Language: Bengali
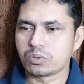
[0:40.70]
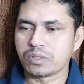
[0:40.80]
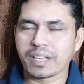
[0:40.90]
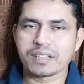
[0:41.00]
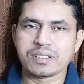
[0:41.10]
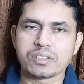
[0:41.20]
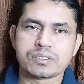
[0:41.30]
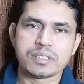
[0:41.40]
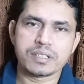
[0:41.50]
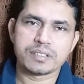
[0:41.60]
তো দেখা যায়
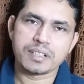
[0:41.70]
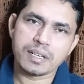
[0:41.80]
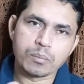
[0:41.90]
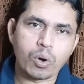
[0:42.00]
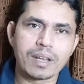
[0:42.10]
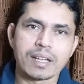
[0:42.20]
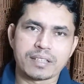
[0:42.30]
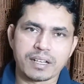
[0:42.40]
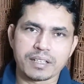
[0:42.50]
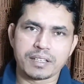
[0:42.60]
হচ্ছে তেলে ময়লা
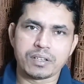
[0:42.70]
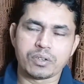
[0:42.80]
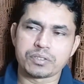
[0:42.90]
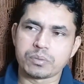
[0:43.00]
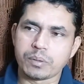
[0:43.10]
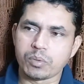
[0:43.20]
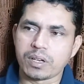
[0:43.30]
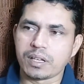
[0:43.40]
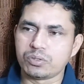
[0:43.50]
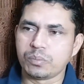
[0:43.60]
থাকে অনেক সময়
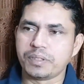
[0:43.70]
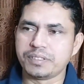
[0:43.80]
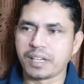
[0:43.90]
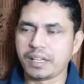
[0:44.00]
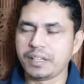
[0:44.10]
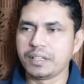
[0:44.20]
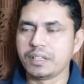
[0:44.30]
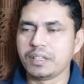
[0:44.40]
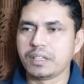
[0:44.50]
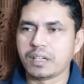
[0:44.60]
ময়লা জমে যায়
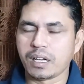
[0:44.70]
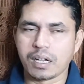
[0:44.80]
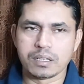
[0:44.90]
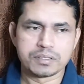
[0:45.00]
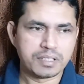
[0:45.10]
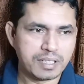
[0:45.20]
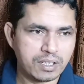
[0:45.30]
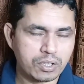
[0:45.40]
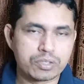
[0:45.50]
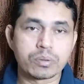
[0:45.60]
তেলে
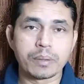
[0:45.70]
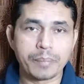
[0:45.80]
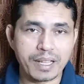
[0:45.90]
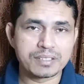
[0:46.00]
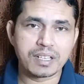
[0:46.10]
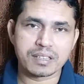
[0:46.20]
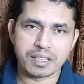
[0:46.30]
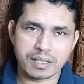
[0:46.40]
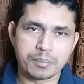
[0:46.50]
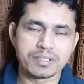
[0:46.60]
অনেক সময় ভেজাল
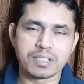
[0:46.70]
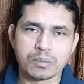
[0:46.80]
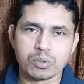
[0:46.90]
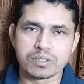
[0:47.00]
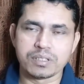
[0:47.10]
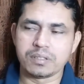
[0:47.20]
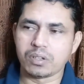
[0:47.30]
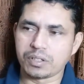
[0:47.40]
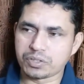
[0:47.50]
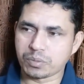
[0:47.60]
থাকে ভেজাল বলতে
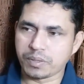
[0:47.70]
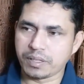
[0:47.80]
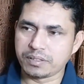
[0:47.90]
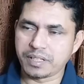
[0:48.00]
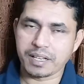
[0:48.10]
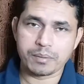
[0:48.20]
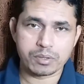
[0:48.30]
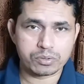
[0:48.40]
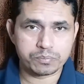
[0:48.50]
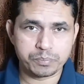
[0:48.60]
অনেক সময় যে
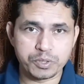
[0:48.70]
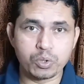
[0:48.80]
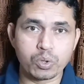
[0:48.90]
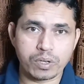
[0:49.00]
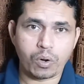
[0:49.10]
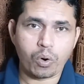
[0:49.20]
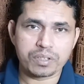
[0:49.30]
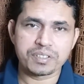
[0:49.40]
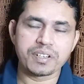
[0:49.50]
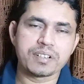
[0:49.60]
একেবারে পিওর
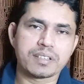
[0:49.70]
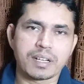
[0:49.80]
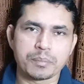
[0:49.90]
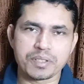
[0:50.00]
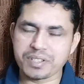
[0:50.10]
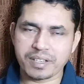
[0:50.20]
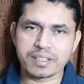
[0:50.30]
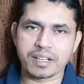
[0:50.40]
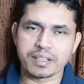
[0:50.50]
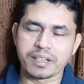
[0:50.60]
অকটেনটা থাকবে সেটা
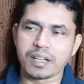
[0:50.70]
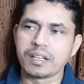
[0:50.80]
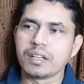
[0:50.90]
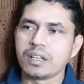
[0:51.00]
থাকে না